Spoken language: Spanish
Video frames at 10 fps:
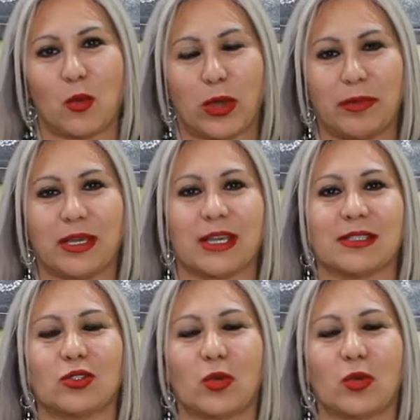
web que es